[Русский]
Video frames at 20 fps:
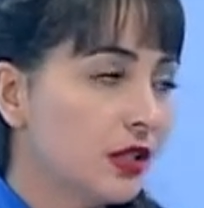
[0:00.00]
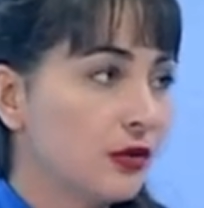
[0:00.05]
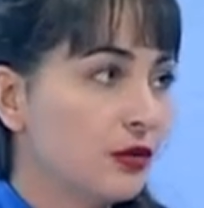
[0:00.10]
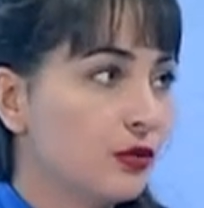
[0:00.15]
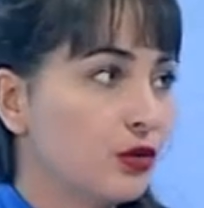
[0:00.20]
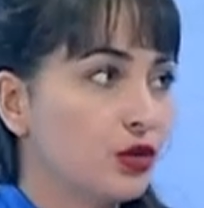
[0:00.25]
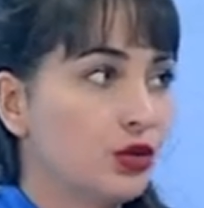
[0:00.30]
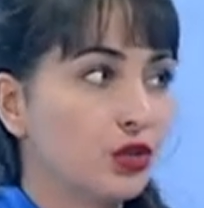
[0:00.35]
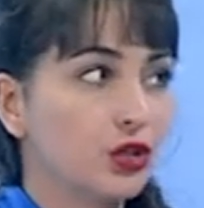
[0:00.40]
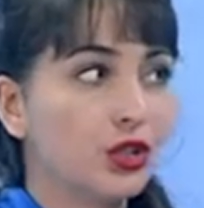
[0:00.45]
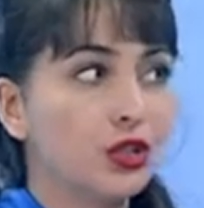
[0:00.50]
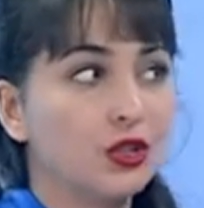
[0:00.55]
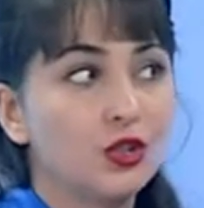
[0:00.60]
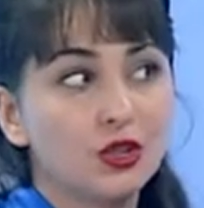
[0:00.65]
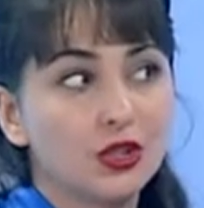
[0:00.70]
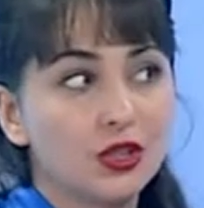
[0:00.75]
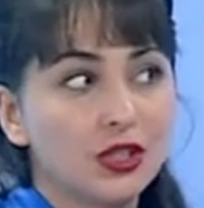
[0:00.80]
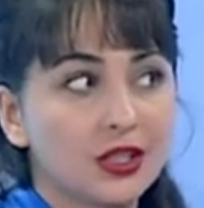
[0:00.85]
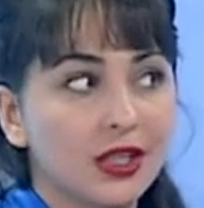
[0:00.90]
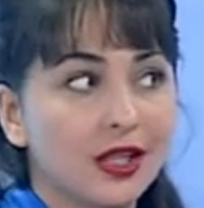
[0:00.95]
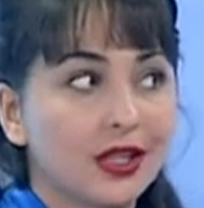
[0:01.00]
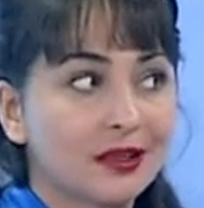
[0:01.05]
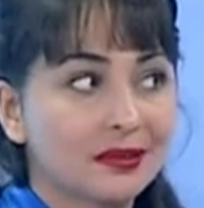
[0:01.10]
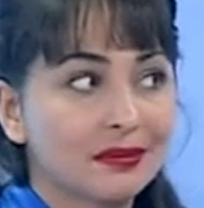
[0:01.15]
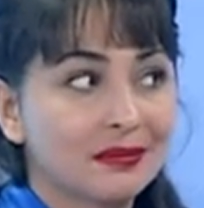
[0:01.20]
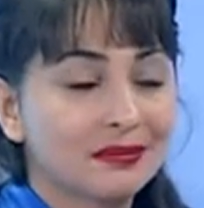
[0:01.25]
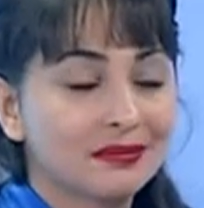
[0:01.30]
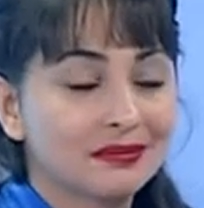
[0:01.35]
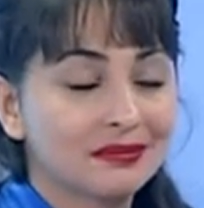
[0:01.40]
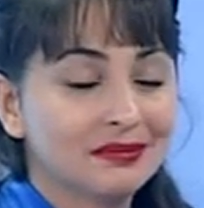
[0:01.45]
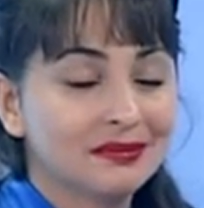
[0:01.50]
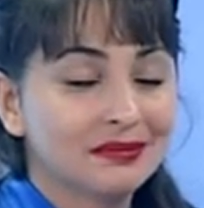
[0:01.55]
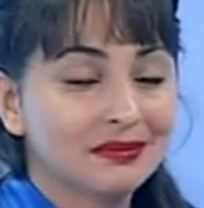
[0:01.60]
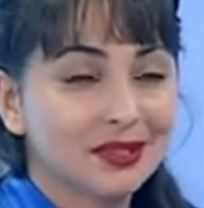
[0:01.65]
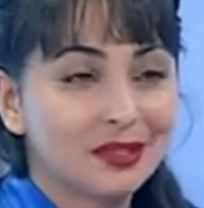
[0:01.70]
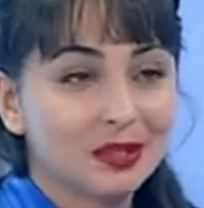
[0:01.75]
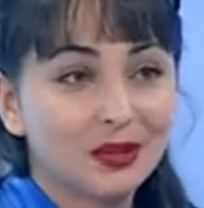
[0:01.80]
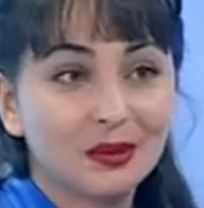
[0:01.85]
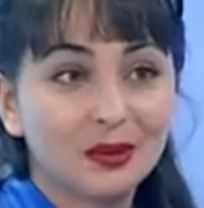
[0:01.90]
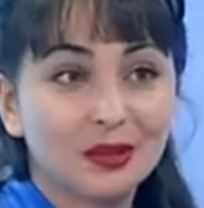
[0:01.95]
в 4 часа.
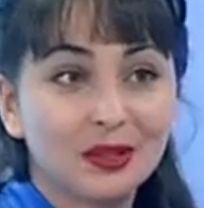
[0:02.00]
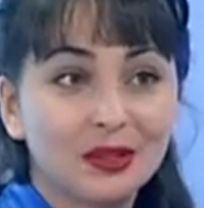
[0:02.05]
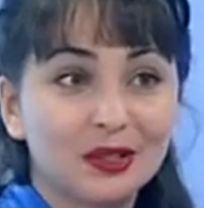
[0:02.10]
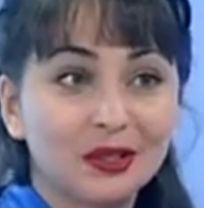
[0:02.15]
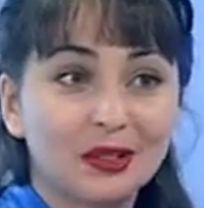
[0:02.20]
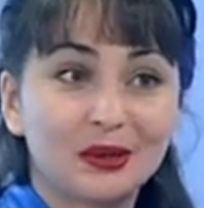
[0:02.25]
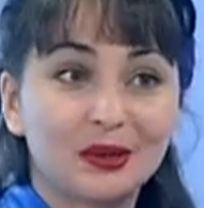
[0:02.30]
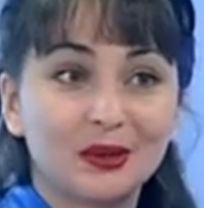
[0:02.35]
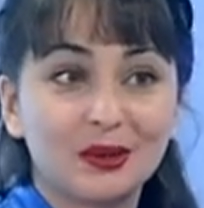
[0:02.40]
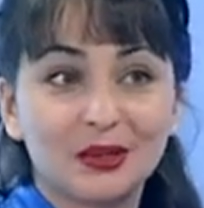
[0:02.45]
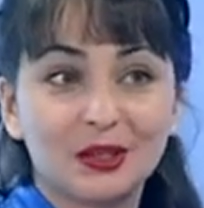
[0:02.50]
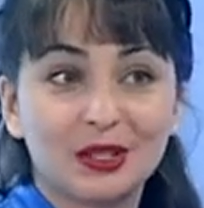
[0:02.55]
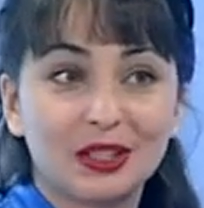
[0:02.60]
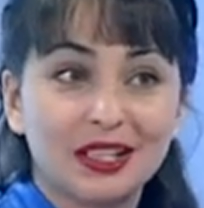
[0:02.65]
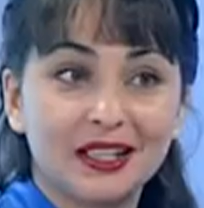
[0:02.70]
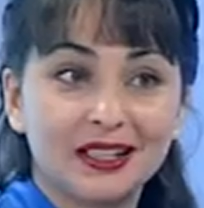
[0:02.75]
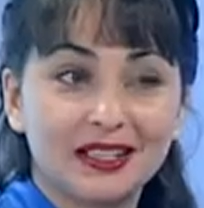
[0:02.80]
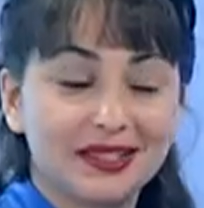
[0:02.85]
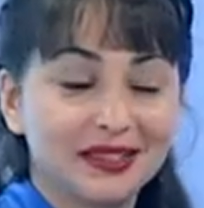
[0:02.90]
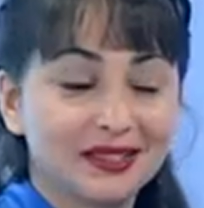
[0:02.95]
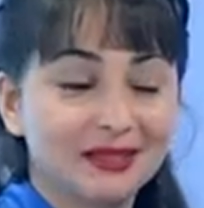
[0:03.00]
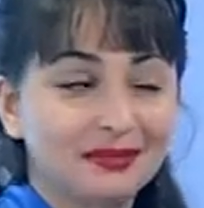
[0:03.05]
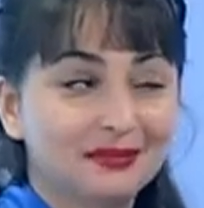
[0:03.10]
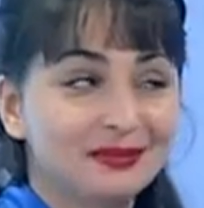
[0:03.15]
С какой-то такой стати?